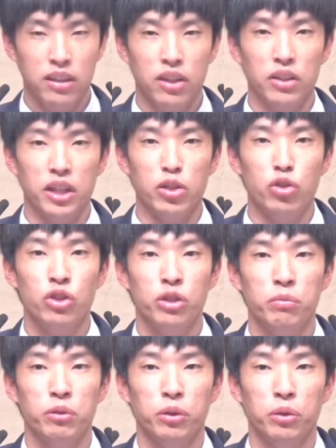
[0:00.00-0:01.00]
어,
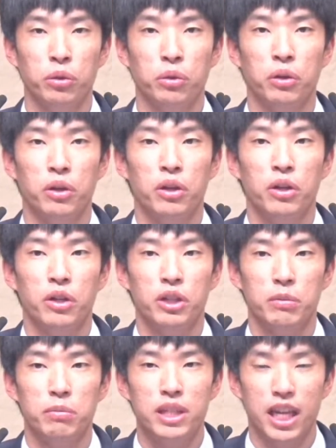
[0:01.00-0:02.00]
예수님도
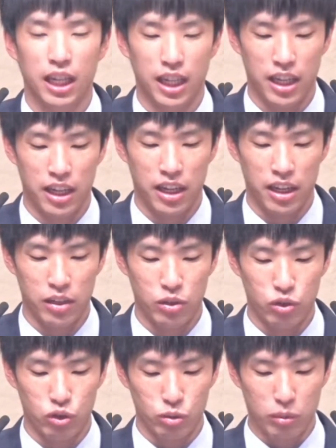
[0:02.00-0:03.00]
십자가의
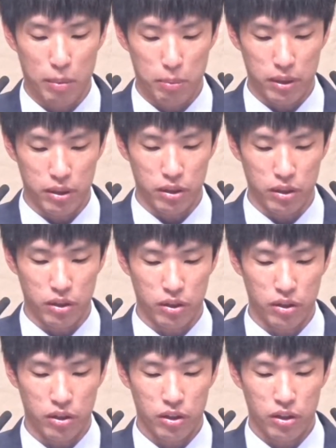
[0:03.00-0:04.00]
죽음 앞에서
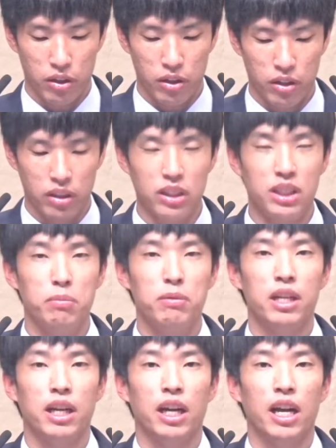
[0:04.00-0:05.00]
그
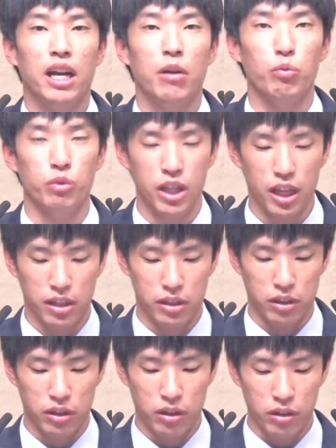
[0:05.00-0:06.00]
십자가
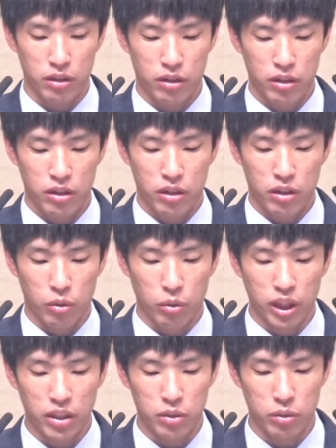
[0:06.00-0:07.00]
위에서
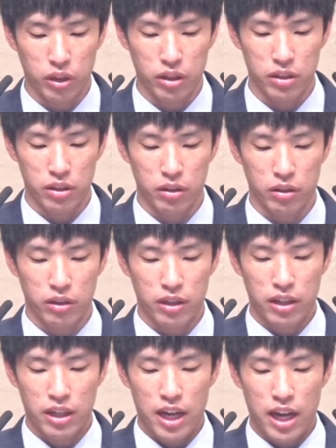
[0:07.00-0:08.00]
고난 속에서
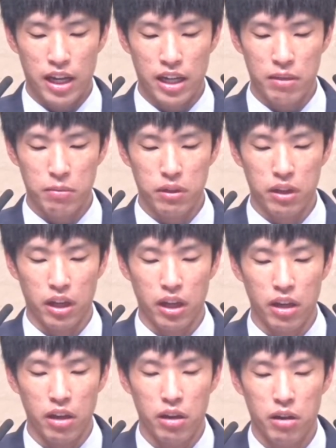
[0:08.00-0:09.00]

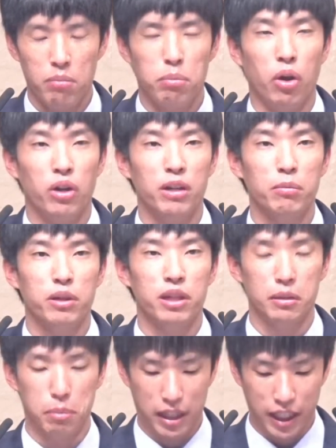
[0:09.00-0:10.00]
하나님께
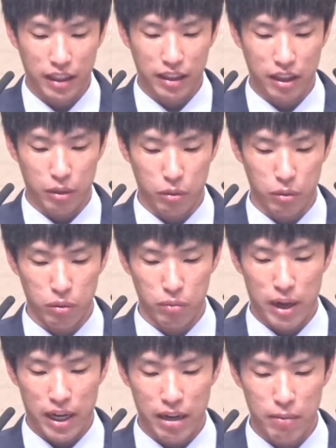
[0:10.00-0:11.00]
버림을 받았다고
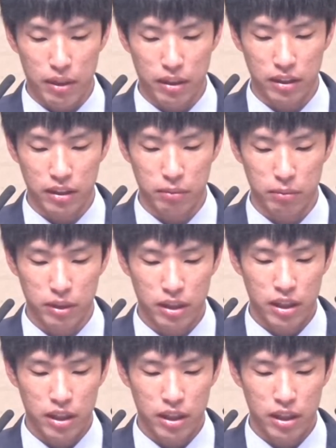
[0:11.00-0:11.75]
말할 만큼